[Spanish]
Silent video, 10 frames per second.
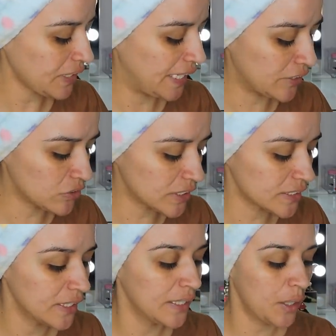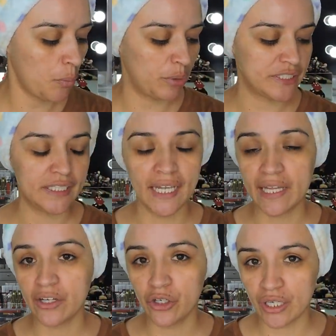Entonces, pues el día
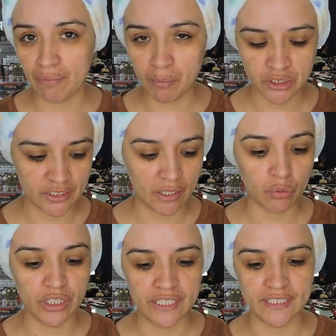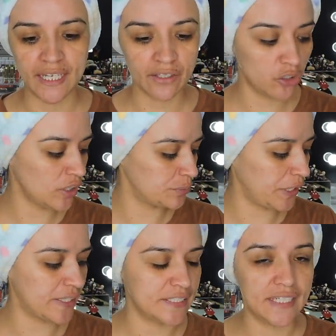de hoy la vamos a estar utilizando, les voy
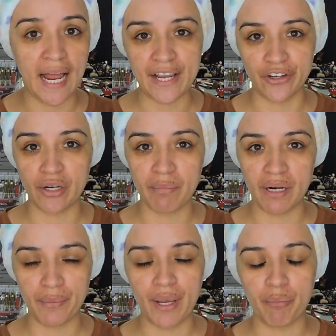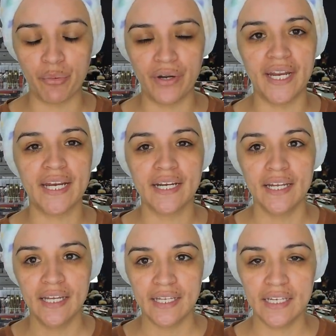a decir a qué hora me la voy a poner
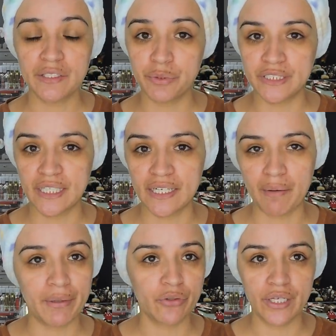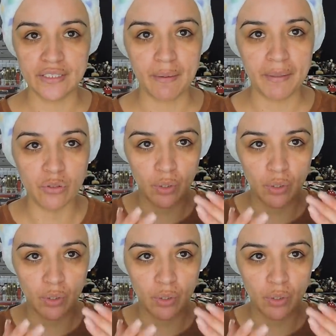y les voy a estar grabando, ya saben,